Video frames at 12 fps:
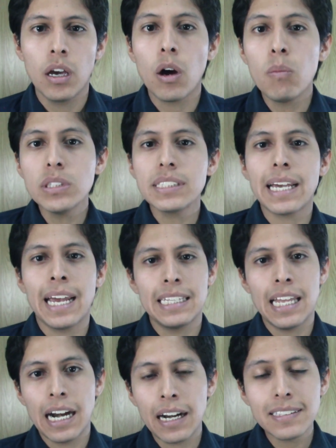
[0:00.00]
¿Cómo es que
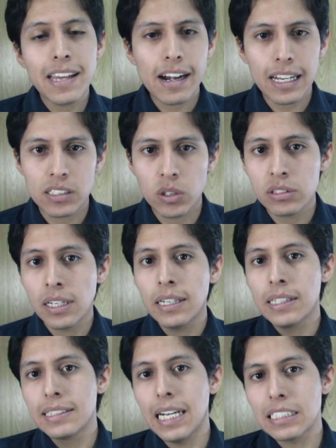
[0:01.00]
generarás ingresos
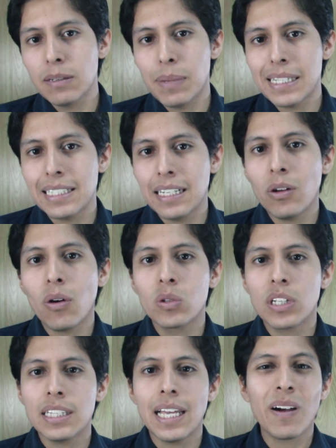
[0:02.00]
si las empresas ya no
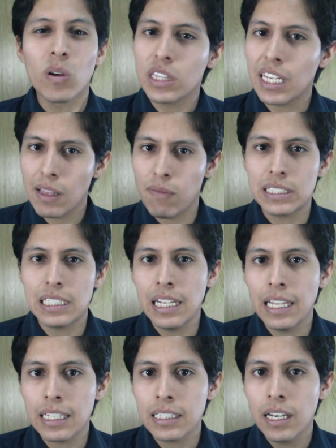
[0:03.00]
contratan con tanta
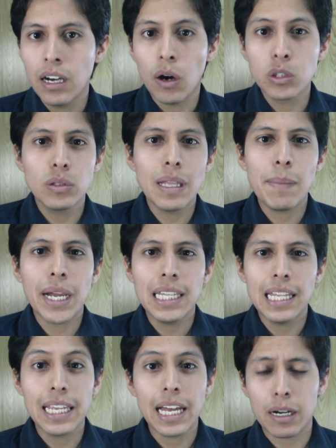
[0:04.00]
facilidad o si una
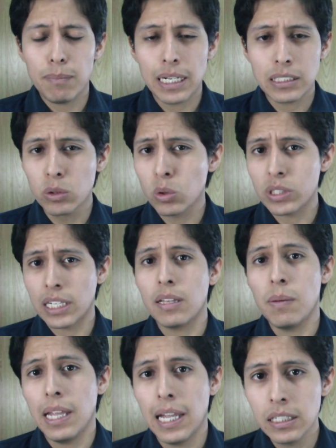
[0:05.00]
máquina ya ha reemplazado tus
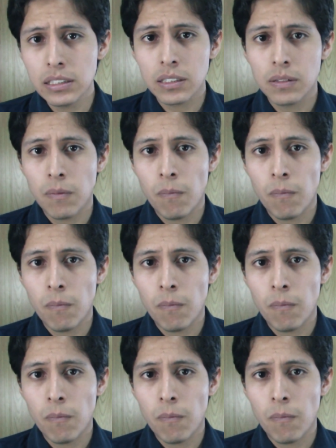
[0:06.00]
actividades?